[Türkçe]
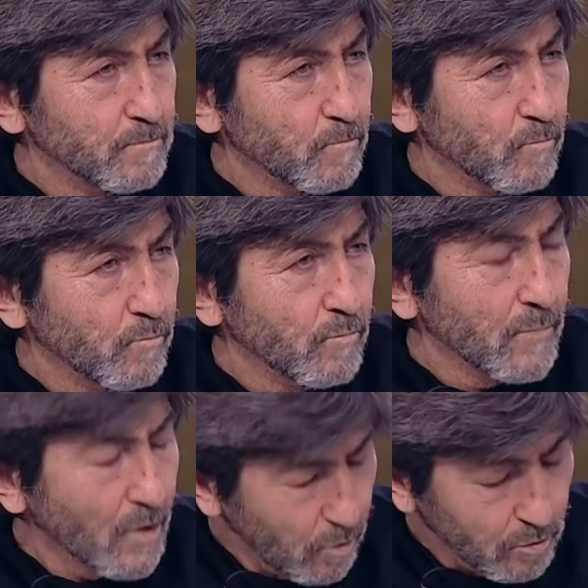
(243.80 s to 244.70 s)

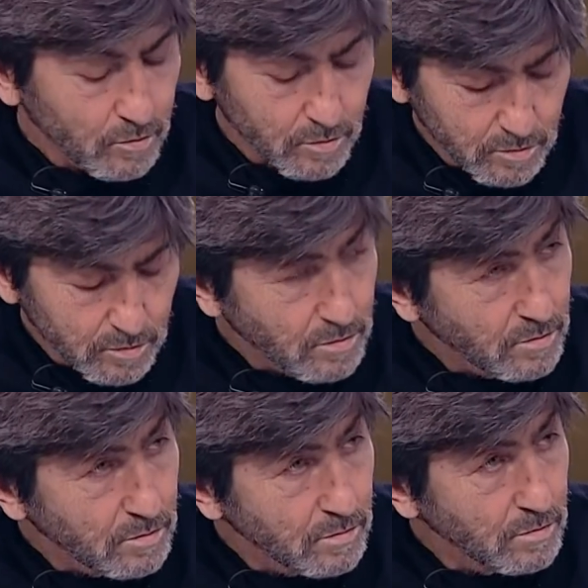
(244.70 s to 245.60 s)
Olmuştur hep geri döndü bu
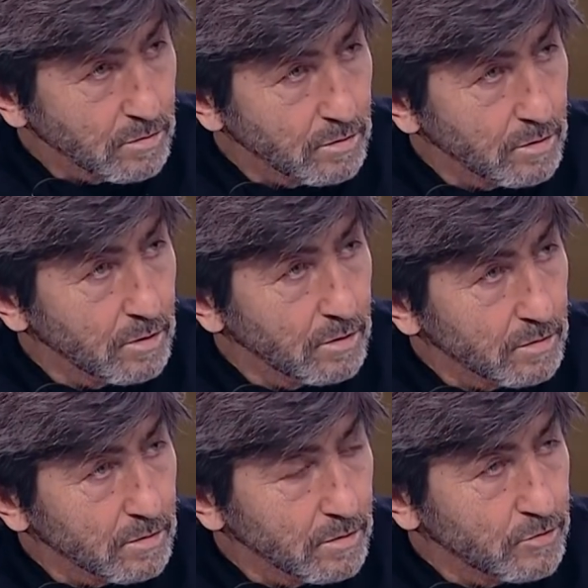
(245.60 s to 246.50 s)
itirazlar.
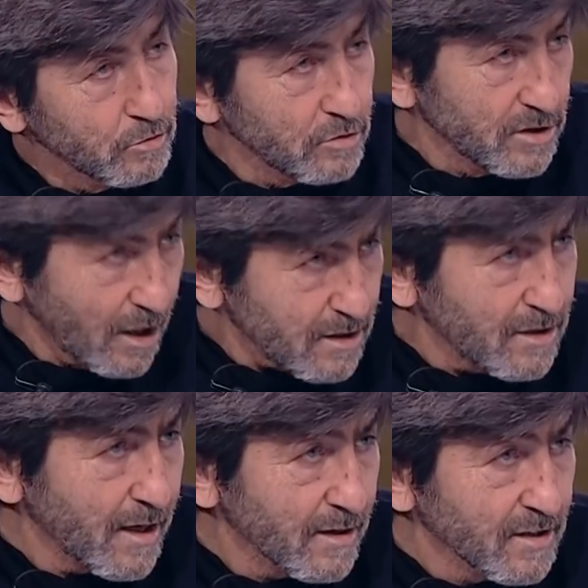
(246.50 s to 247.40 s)
Yani Dünyayı
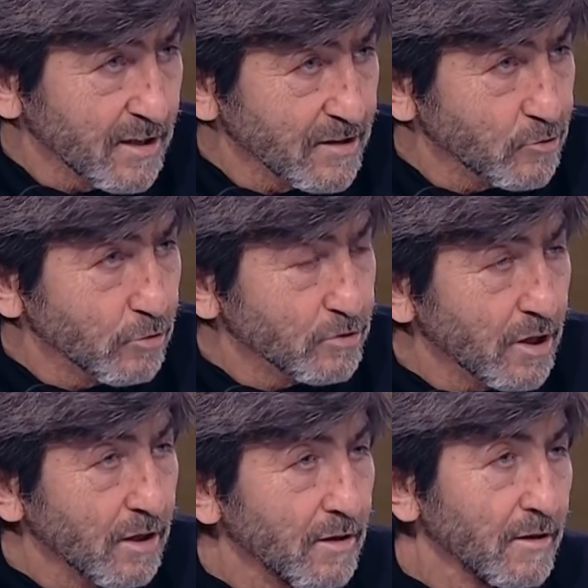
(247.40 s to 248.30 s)
hiç... karardır yani sonuçta.